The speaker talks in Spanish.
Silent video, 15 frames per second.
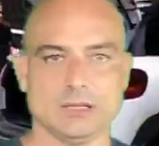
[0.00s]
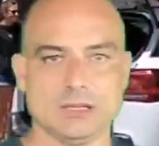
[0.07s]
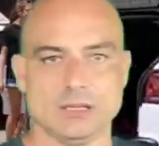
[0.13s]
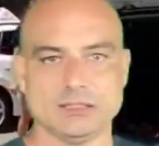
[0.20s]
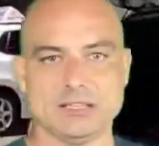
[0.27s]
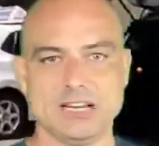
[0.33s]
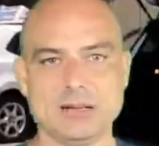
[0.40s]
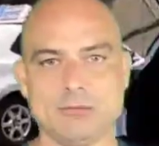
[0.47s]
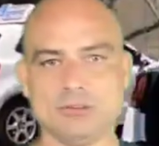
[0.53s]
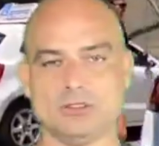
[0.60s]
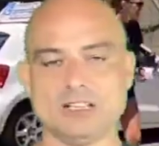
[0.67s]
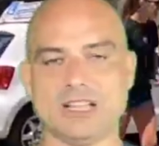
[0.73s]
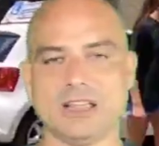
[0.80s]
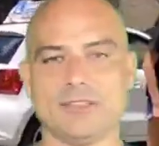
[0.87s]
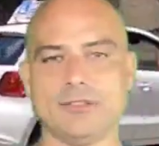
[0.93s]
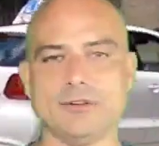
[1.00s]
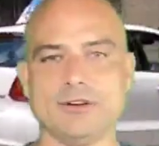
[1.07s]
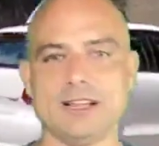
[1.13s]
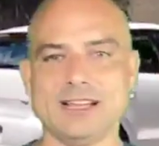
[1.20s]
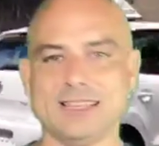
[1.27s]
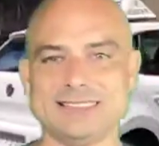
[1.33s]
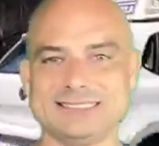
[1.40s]
Salimos de la
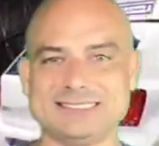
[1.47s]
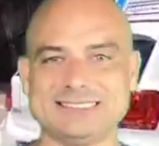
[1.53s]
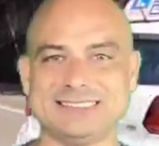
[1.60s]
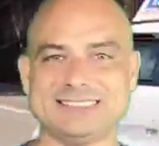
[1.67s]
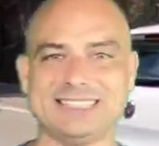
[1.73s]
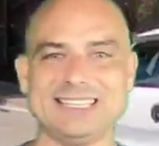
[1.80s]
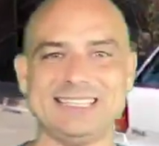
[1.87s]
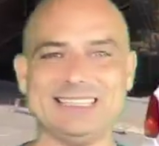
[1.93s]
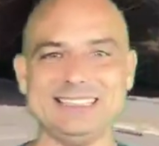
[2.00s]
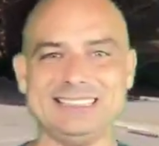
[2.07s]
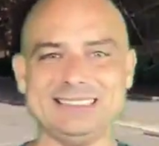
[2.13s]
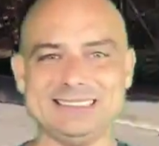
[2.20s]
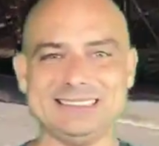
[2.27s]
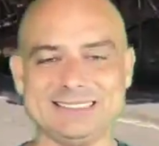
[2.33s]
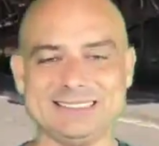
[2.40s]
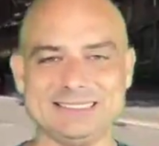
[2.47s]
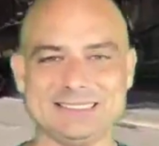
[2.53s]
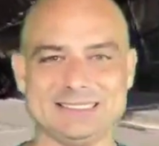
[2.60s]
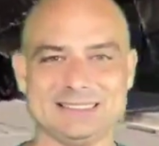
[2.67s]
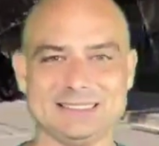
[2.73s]
zona 6